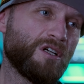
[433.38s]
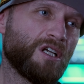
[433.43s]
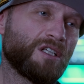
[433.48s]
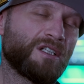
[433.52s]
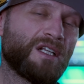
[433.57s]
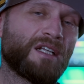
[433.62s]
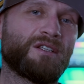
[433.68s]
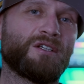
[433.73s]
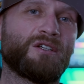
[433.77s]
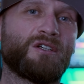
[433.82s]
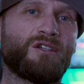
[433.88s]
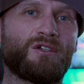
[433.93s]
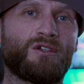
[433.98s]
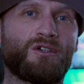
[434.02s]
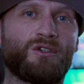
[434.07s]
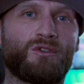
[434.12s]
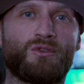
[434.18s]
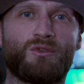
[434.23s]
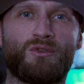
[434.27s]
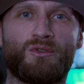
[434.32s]
dla tych,
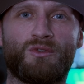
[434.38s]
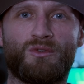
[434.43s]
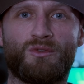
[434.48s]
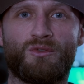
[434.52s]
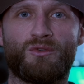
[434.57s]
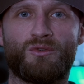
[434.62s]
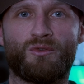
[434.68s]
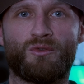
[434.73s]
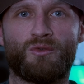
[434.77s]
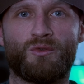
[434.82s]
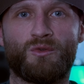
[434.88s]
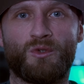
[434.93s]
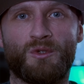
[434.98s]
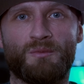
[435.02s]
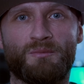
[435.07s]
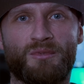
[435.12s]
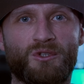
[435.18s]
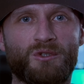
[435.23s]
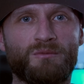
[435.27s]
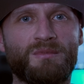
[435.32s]

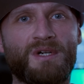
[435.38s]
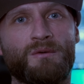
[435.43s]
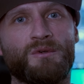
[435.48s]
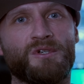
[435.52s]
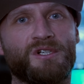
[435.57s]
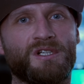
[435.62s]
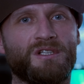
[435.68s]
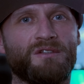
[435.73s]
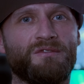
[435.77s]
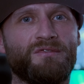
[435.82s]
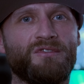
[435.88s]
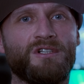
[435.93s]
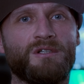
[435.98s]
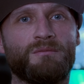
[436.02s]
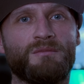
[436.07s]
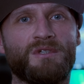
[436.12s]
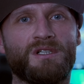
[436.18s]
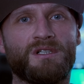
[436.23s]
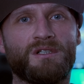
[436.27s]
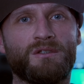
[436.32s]
którym podobały się te
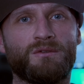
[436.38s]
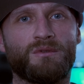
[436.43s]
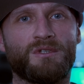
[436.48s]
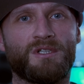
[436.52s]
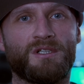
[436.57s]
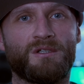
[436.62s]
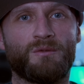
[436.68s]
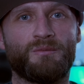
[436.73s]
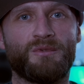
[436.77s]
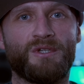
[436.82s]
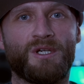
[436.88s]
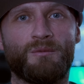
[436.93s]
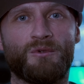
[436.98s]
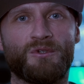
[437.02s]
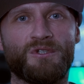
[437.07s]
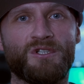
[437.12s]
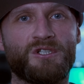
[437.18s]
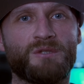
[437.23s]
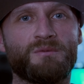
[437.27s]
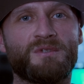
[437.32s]
filmy, które robiłem o
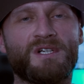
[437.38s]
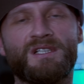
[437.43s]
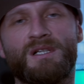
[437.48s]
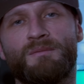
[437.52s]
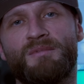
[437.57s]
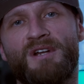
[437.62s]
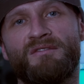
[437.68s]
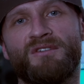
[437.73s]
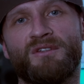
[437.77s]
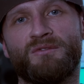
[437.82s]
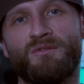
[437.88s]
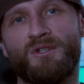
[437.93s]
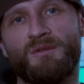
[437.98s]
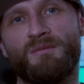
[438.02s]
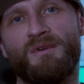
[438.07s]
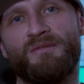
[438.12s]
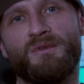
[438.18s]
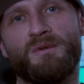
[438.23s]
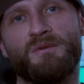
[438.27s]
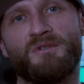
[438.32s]
niczym tak naprawdę, w których
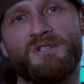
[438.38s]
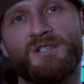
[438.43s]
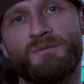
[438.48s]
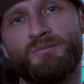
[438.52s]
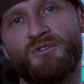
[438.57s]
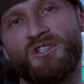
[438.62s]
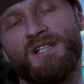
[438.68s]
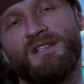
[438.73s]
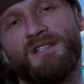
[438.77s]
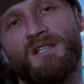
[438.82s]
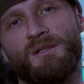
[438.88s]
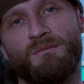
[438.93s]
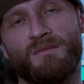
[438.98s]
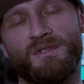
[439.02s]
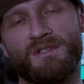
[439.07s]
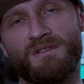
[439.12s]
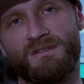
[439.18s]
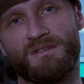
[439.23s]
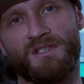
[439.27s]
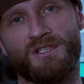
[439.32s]
bawiłem się sprzętem,
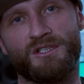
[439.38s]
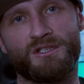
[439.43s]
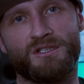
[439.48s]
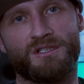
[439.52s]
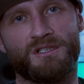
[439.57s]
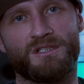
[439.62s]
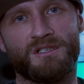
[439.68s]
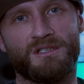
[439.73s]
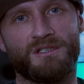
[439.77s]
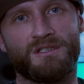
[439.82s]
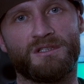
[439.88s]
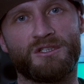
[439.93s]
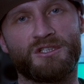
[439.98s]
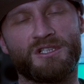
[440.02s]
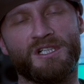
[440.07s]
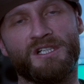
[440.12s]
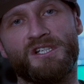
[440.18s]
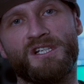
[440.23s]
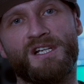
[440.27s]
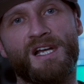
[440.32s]
jest też e,
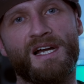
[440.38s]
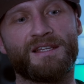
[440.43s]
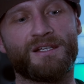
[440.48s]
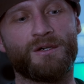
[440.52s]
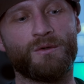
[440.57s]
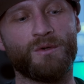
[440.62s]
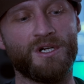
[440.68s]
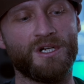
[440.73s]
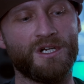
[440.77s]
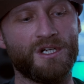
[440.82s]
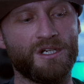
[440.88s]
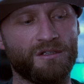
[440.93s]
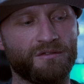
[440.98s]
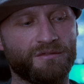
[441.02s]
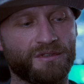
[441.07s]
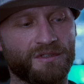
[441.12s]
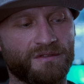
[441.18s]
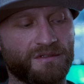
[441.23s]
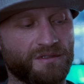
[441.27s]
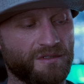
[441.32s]
trzeci kanał,
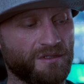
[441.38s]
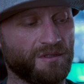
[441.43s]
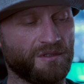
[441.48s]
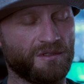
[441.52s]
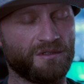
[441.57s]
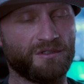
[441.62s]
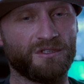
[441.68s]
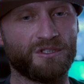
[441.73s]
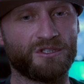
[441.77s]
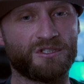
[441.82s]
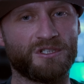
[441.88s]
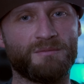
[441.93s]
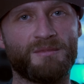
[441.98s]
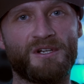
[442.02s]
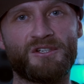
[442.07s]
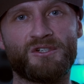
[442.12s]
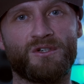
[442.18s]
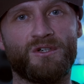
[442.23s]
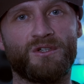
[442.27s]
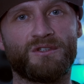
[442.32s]
więc e, jeżeli
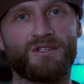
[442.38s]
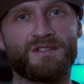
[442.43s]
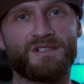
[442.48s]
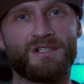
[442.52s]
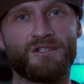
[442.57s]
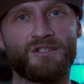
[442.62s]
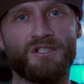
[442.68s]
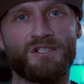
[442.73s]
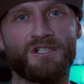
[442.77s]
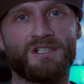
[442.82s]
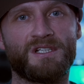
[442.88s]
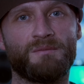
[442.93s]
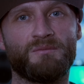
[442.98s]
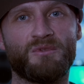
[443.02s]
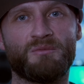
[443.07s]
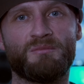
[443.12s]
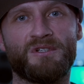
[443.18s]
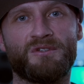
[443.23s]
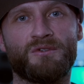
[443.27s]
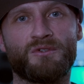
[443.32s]
macie ochotę, zajrzyjcie tam
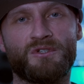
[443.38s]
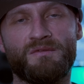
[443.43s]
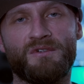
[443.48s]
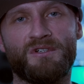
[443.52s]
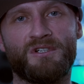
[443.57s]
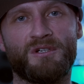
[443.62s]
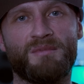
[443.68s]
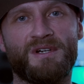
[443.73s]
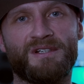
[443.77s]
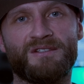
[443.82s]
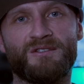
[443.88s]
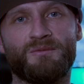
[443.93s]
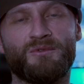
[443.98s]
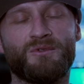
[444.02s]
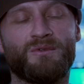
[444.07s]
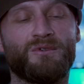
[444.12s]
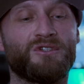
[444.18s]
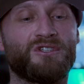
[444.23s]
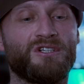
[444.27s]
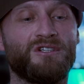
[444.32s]
i będzie oczywiście bardzo
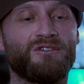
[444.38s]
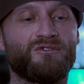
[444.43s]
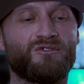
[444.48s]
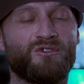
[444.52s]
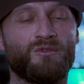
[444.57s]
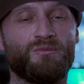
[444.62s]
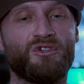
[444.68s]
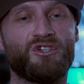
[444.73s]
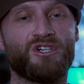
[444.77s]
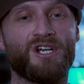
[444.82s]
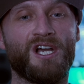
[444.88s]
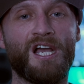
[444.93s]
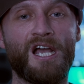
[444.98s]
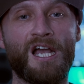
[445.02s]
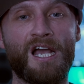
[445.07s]
miło, jeżeli to zrobicie.